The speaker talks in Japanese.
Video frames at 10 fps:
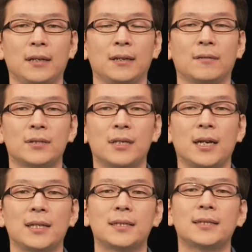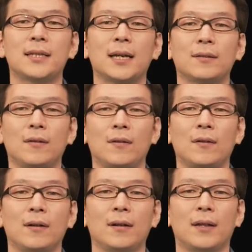こちらが実際
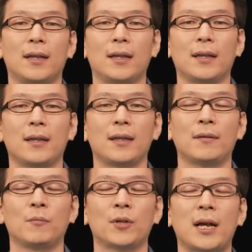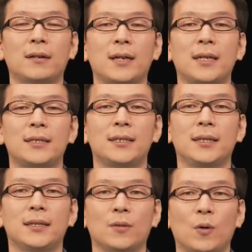の、モナーク
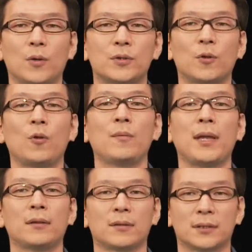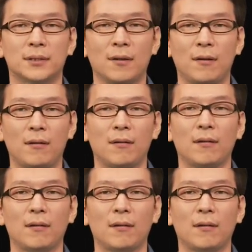HD の正面の図と